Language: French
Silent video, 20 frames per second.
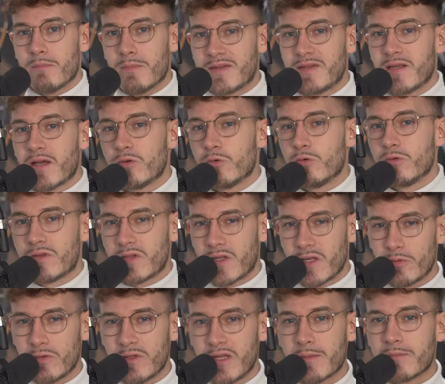matériaux
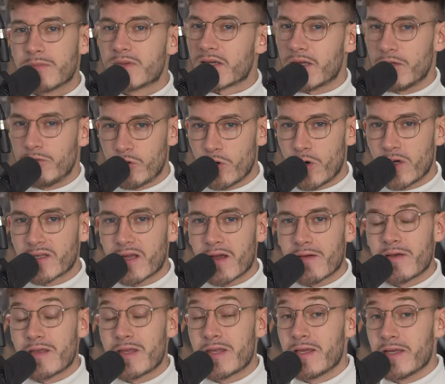très haut de gamme, très dur à
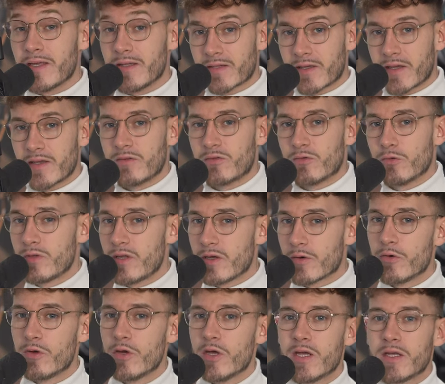travailler et très
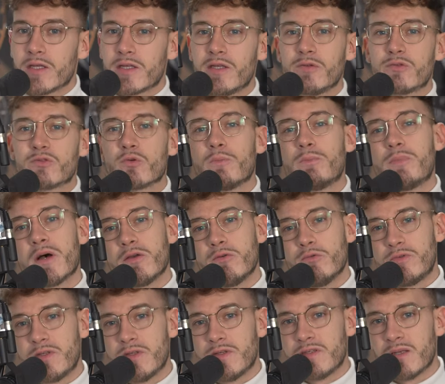onéreux qui ne sont pas
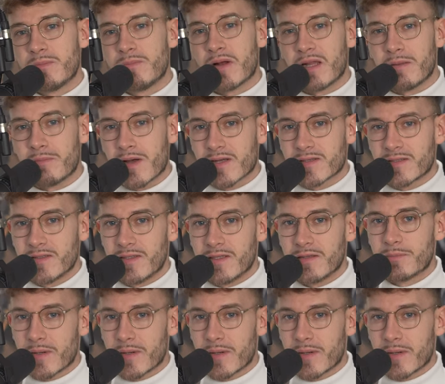utilisés par les marques citées